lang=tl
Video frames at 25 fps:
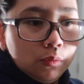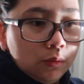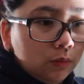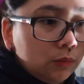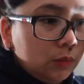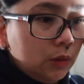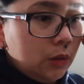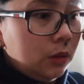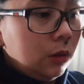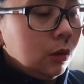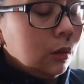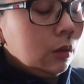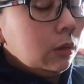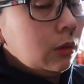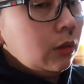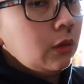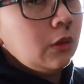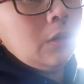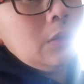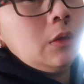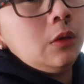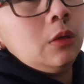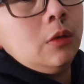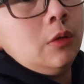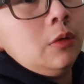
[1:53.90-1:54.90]
yung mga
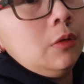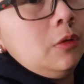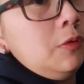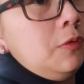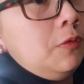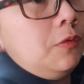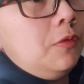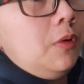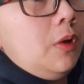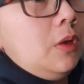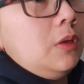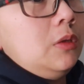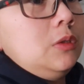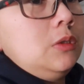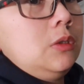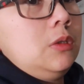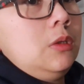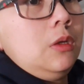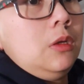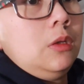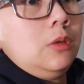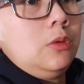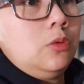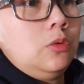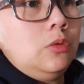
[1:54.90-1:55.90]
friends
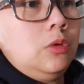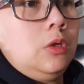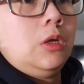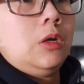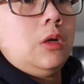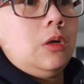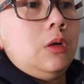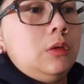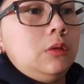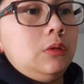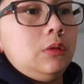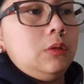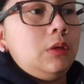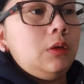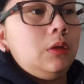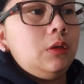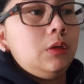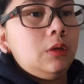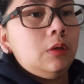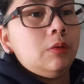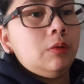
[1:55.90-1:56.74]
nito ni ate.